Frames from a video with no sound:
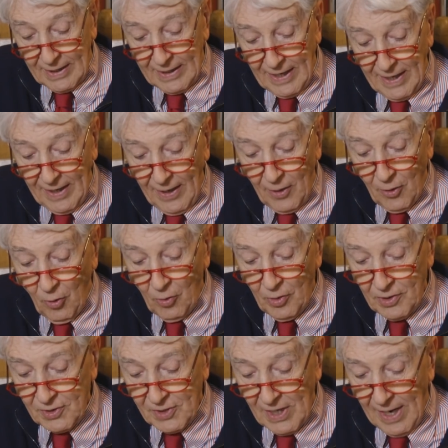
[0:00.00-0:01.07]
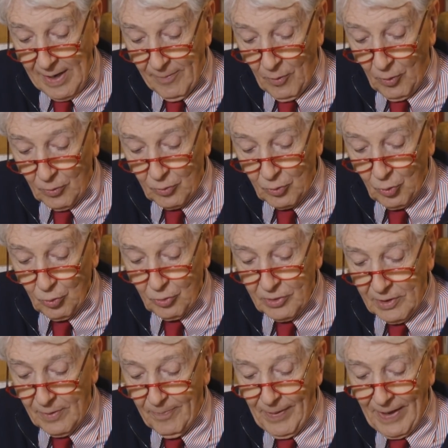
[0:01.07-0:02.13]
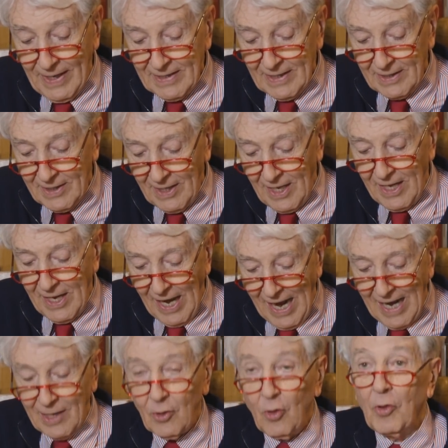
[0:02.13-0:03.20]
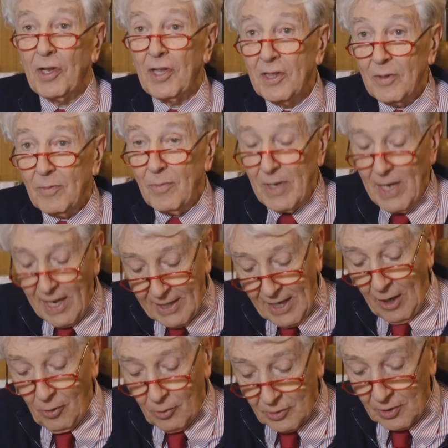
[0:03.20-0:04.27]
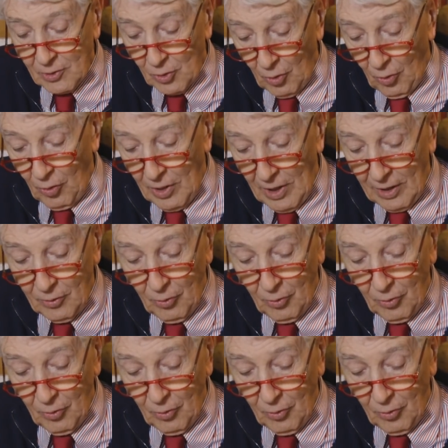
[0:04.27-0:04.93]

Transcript: che noi siamo tutti preda degli algoritmi. E che cosa sono gli